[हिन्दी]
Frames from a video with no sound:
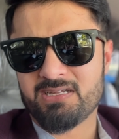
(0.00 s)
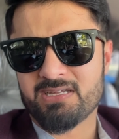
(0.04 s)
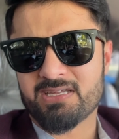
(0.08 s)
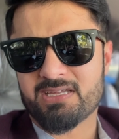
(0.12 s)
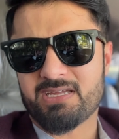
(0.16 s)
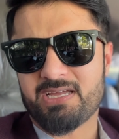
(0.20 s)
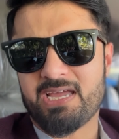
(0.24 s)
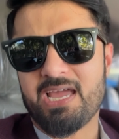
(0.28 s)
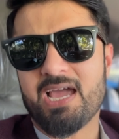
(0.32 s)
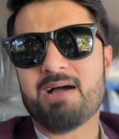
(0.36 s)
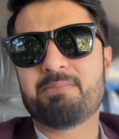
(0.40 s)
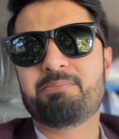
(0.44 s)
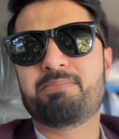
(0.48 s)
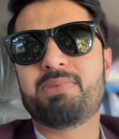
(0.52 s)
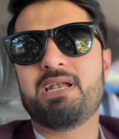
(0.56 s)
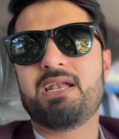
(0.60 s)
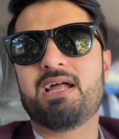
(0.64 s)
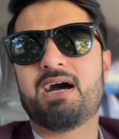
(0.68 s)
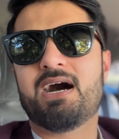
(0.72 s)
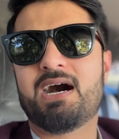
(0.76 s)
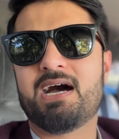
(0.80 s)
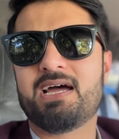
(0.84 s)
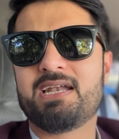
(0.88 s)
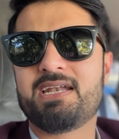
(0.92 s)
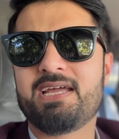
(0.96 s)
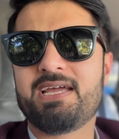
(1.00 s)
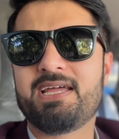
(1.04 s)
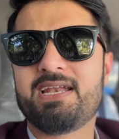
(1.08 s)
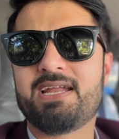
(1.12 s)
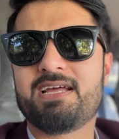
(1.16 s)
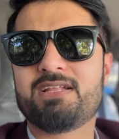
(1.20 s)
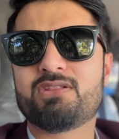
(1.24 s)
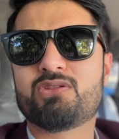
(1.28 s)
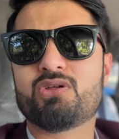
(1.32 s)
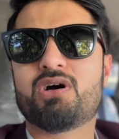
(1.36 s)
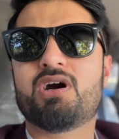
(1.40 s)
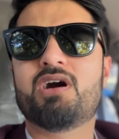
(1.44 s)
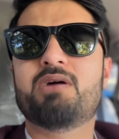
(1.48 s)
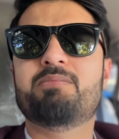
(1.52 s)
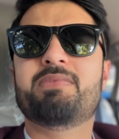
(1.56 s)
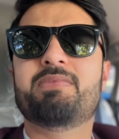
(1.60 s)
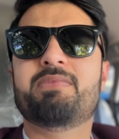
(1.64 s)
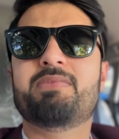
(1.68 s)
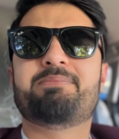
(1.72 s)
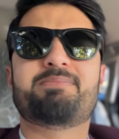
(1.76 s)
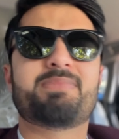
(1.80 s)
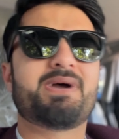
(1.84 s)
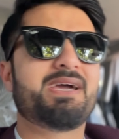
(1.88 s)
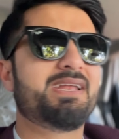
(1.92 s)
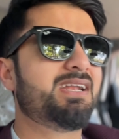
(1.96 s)
कि अब बिल आ नहीं रहे तो हमें
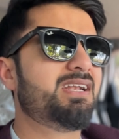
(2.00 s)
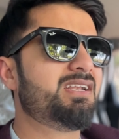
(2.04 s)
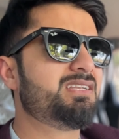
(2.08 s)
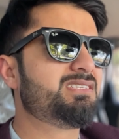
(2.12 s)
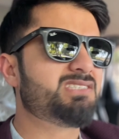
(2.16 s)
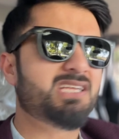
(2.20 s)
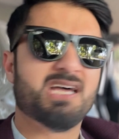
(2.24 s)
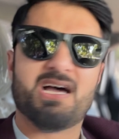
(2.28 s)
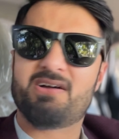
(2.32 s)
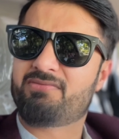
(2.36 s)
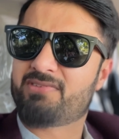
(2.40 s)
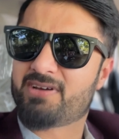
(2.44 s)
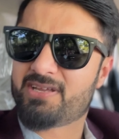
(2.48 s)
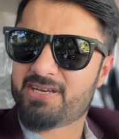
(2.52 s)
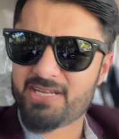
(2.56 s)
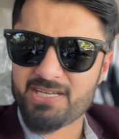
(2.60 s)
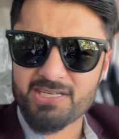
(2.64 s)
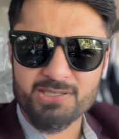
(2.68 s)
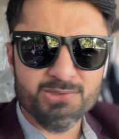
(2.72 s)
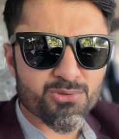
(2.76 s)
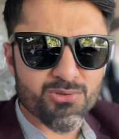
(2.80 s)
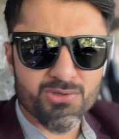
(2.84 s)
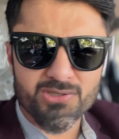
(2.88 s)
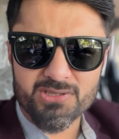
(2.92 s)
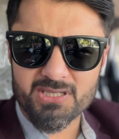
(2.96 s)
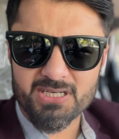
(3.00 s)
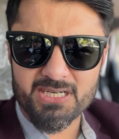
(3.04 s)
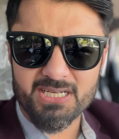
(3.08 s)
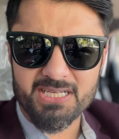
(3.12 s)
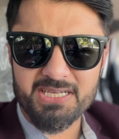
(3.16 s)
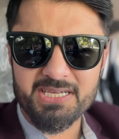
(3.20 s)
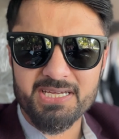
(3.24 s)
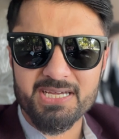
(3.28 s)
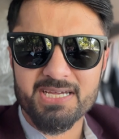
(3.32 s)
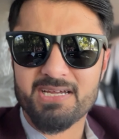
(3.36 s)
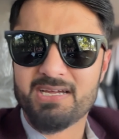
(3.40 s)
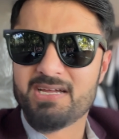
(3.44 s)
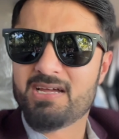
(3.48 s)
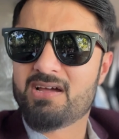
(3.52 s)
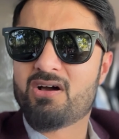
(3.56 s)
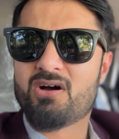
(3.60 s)
पैनल साफ करने की ज़रूरत नहीं है